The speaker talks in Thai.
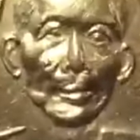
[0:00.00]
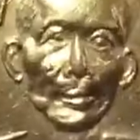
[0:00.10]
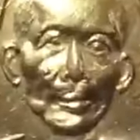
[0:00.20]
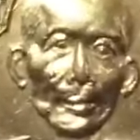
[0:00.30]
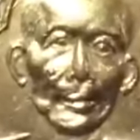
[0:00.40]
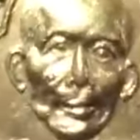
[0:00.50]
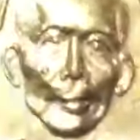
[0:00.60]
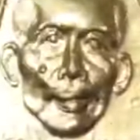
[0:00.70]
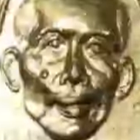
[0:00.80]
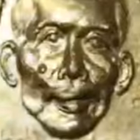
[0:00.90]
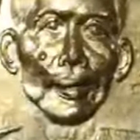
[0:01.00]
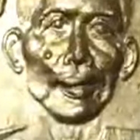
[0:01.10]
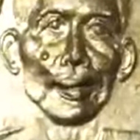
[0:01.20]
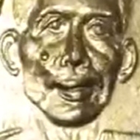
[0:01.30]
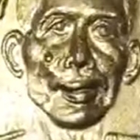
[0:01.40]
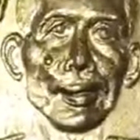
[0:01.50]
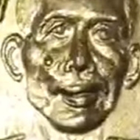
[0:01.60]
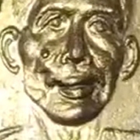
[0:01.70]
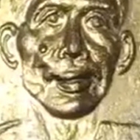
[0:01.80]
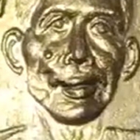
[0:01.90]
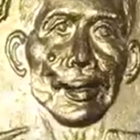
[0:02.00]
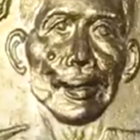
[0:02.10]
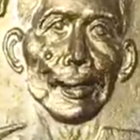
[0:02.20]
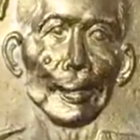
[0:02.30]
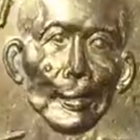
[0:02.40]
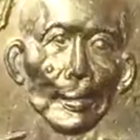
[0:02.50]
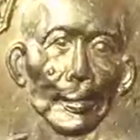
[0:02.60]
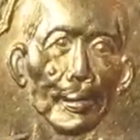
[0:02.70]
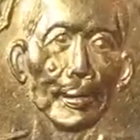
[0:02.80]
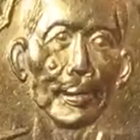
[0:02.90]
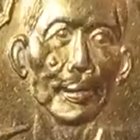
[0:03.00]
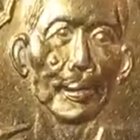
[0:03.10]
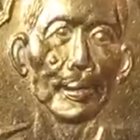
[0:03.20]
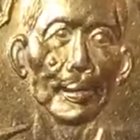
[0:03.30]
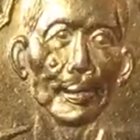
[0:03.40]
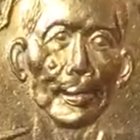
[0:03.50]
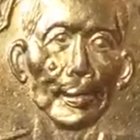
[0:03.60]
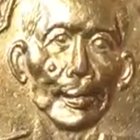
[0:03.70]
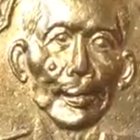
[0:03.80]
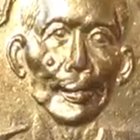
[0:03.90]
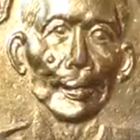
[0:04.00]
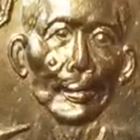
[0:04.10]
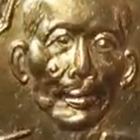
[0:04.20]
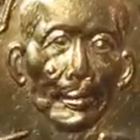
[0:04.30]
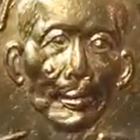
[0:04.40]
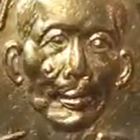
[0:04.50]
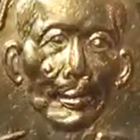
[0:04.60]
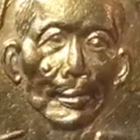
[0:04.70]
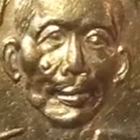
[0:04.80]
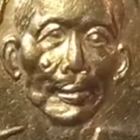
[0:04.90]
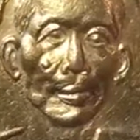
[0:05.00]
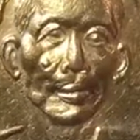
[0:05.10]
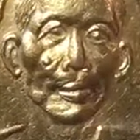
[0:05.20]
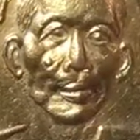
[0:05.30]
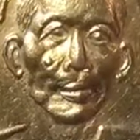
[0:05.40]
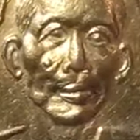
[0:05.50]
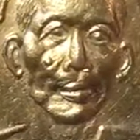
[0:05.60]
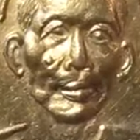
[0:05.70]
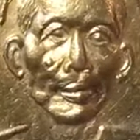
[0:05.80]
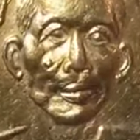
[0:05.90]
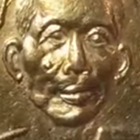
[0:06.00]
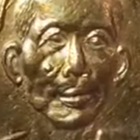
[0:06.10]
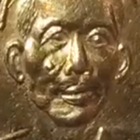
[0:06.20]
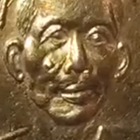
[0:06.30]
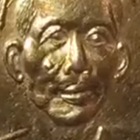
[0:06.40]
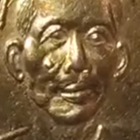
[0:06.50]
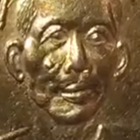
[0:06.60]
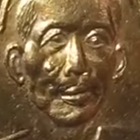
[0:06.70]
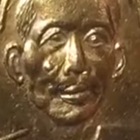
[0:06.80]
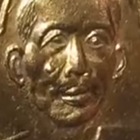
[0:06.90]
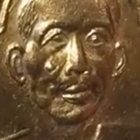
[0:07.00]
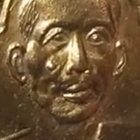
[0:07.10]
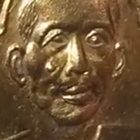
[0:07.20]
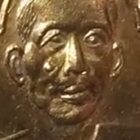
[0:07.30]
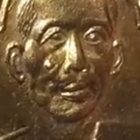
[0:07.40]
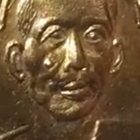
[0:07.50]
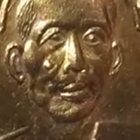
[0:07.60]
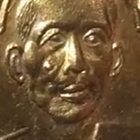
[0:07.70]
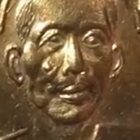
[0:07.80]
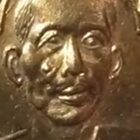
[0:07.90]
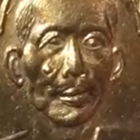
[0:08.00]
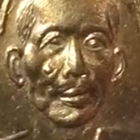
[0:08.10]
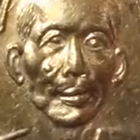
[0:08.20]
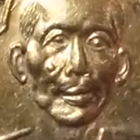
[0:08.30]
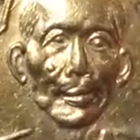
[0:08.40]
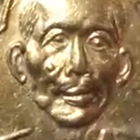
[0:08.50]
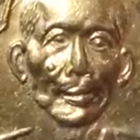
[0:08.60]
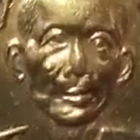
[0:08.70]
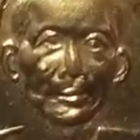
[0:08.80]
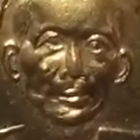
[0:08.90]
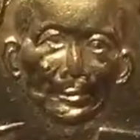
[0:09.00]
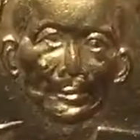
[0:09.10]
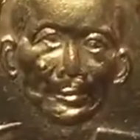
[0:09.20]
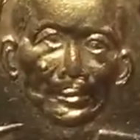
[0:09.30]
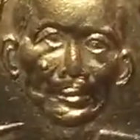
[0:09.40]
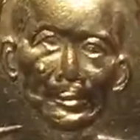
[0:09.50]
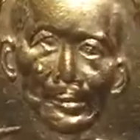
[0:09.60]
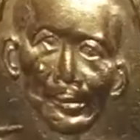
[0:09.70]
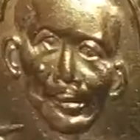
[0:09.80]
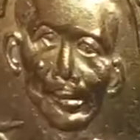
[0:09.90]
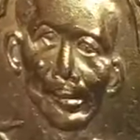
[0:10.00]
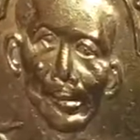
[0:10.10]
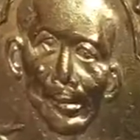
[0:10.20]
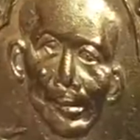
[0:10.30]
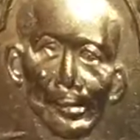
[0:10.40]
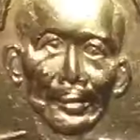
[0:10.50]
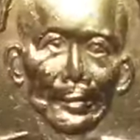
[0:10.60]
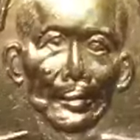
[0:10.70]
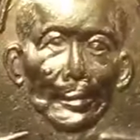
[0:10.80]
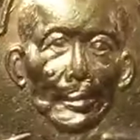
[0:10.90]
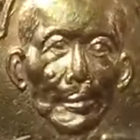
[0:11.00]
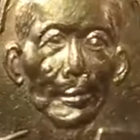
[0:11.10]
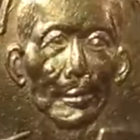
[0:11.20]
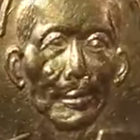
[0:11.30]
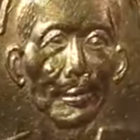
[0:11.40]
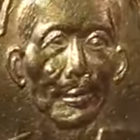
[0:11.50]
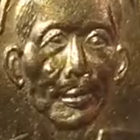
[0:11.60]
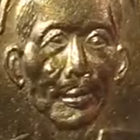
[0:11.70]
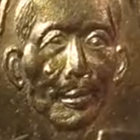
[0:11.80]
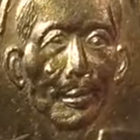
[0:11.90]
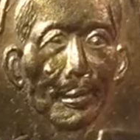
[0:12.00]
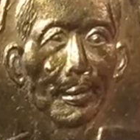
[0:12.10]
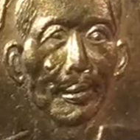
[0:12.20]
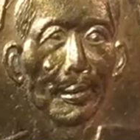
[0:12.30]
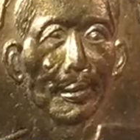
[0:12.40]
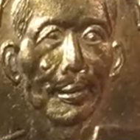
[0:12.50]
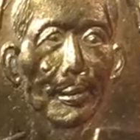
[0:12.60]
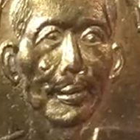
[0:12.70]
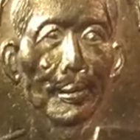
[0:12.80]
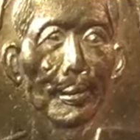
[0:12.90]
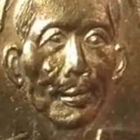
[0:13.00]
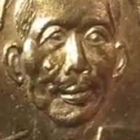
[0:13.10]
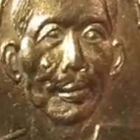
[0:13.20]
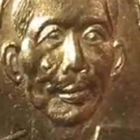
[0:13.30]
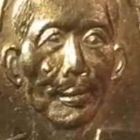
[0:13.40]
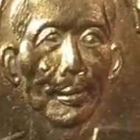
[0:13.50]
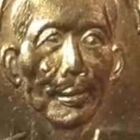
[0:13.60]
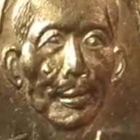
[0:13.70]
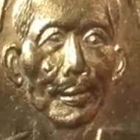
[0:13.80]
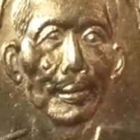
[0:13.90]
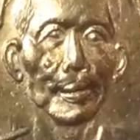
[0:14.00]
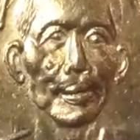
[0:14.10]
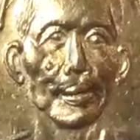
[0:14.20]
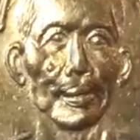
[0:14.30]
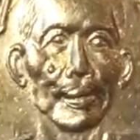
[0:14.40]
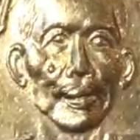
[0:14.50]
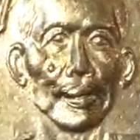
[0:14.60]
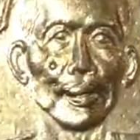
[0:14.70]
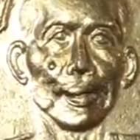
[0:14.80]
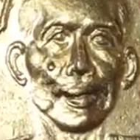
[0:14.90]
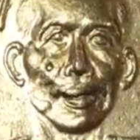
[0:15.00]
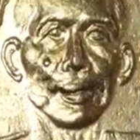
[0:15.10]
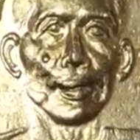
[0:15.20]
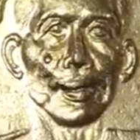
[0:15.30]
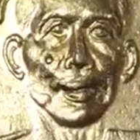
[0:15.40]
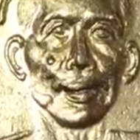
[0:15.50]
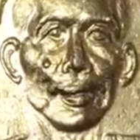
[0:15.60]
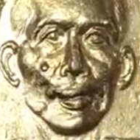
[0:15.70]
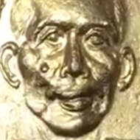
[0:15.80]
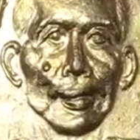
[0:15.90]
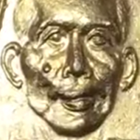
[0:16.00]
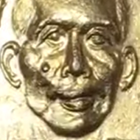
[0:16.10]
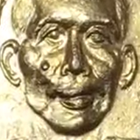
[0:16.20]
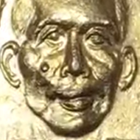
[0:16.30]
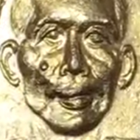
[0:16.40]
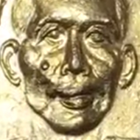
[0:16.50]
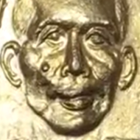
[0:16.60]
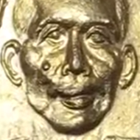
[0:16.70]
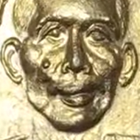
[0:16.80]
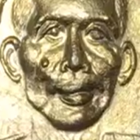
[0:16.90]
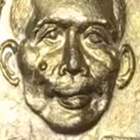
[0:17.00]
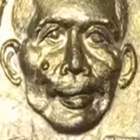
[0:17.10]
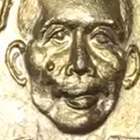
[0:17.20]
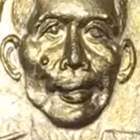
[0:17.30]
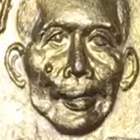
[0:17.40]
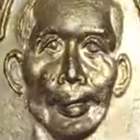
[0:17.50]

ว่ายง่ายนะครับ อ่า ผิวคมชัดนะครับ ผิวคมชัดนะครับ เส้นผมนะครับ เส้นผมเส้นผมหลวงพ่อเนี่ยข้างบนหัวเนี่ยนะครับ บนหัวหลวงพ่อยครับบนศีรษะหลวงพ่อเนี่ยเส้นจะชัดเจนนะครับคมนะครับอ่าแล้วเหรียญรุ่น